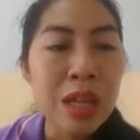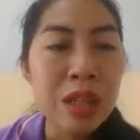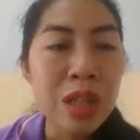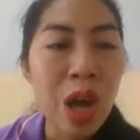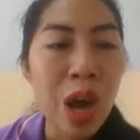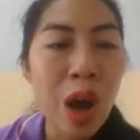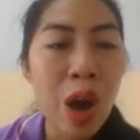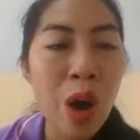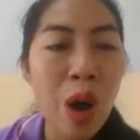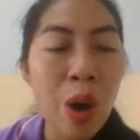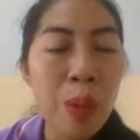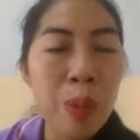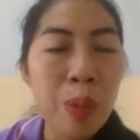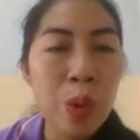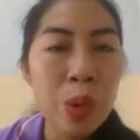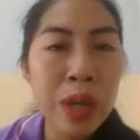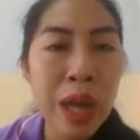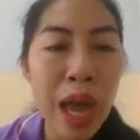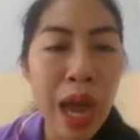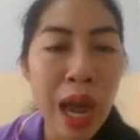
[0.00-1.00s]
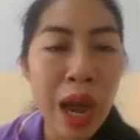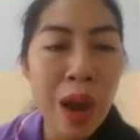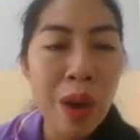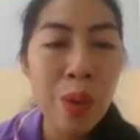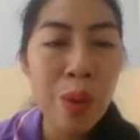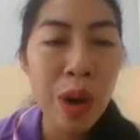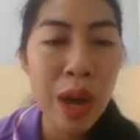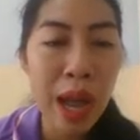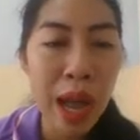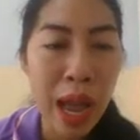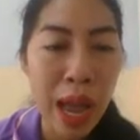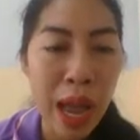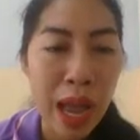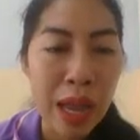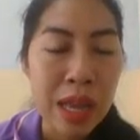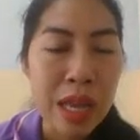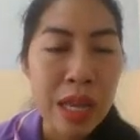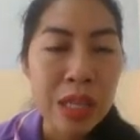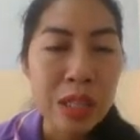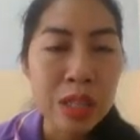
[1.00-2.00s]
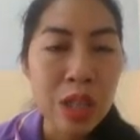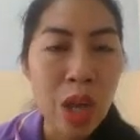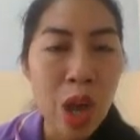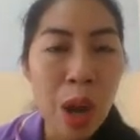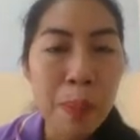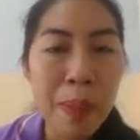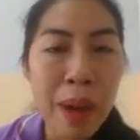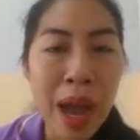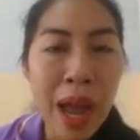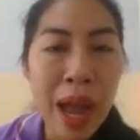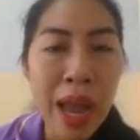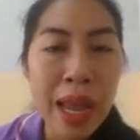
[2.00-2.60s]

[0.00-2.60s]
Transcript: ทอผู้เท่าค่ะ ต่อไป